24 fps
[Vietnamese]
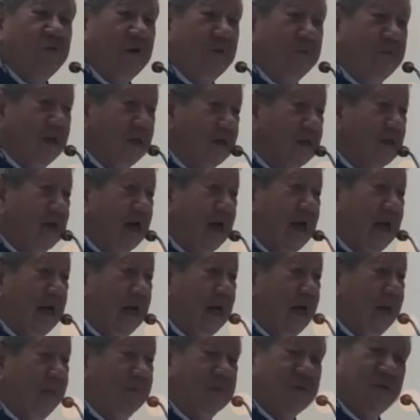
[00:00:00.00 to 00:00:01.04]
và biết
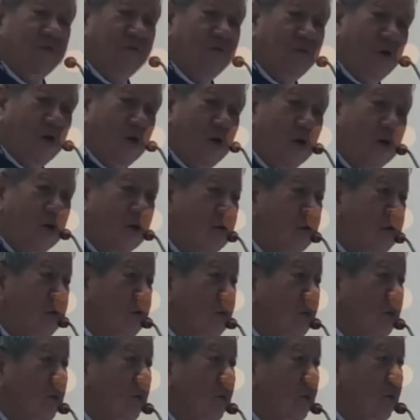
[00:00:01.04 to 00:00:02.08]
ngài làm cha phó
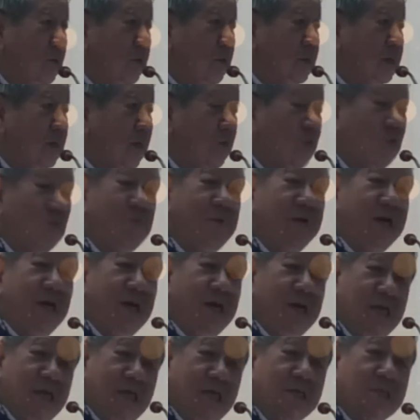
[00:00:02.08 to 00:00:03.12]
của cha Đỗ
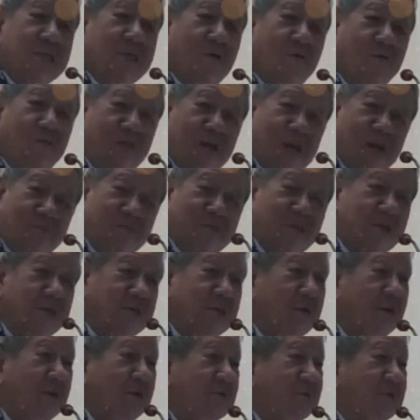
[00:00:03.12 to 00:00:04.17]
Minh Lý, sau đó làm cha
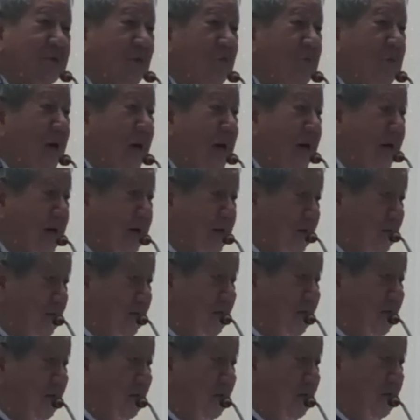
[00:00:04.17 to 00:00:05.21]
sở Sao Mai
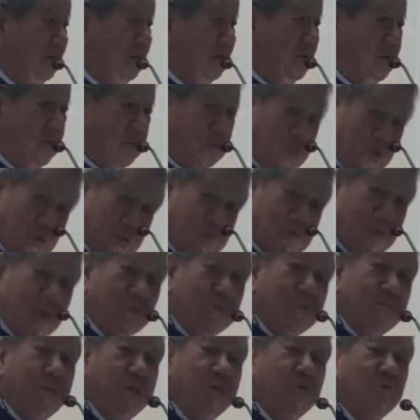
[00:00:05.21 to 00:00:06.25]
suốt
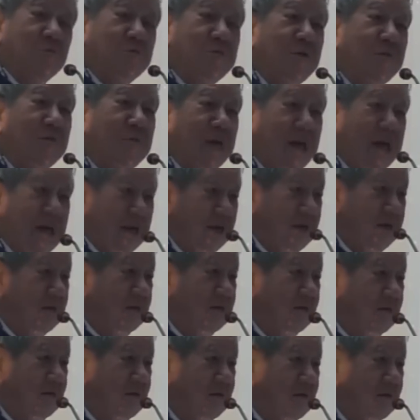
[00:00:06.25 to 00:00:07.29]
bao nhiêu mấy chục năm nay.
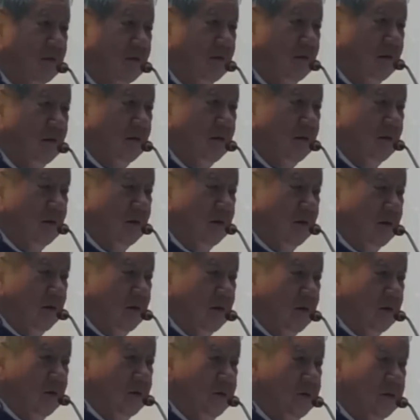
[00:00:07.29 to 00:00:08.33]

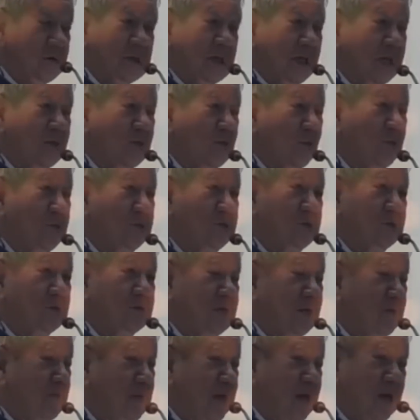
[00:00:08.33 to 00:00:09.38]
Trước đây tôi chưa
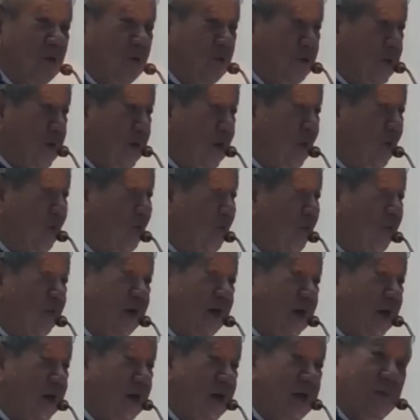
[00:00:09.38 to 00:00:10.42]
tìm hiểu nhiều
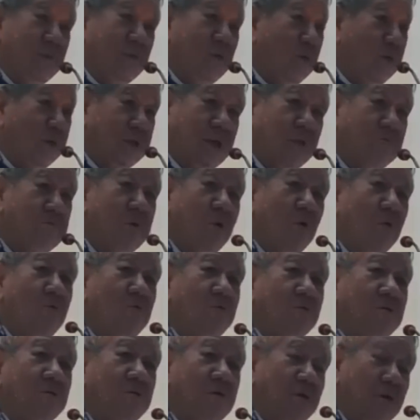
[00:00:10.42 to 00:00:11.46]
về Hiệp hội Thánh Mẫu,